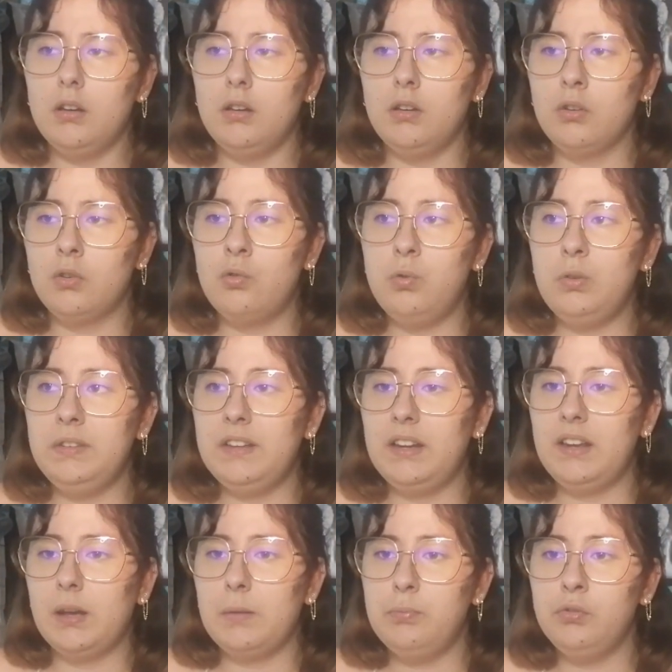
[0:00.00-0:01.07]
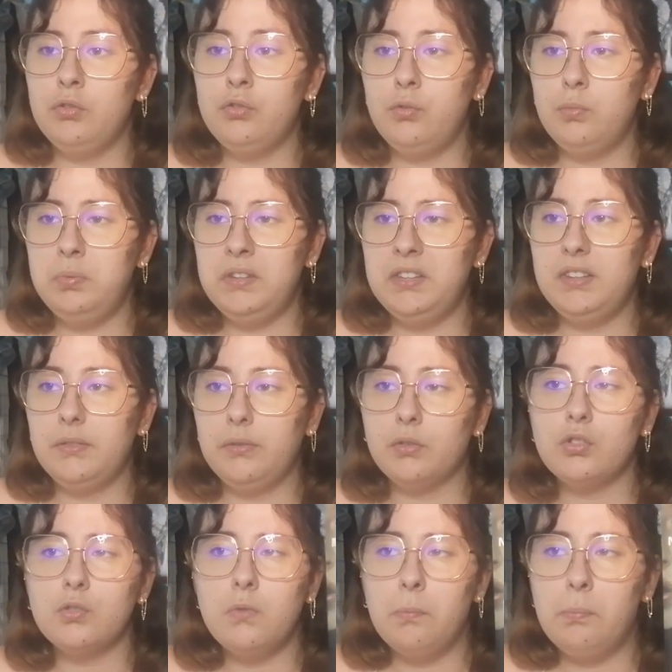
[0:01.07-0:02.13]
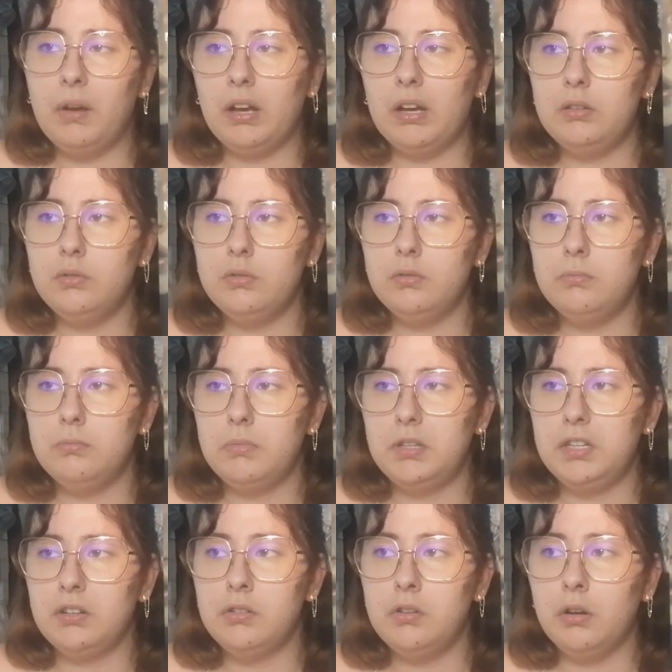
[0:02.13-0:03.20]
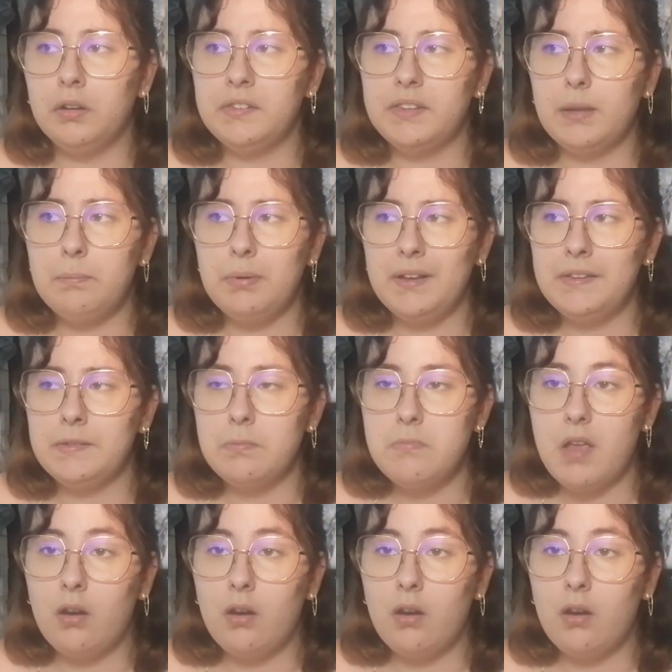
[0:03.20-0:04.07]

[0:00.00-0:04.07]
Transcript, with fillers: Euh, Queen, elle est un peu stupide et franchement parano, mais encore ça passe.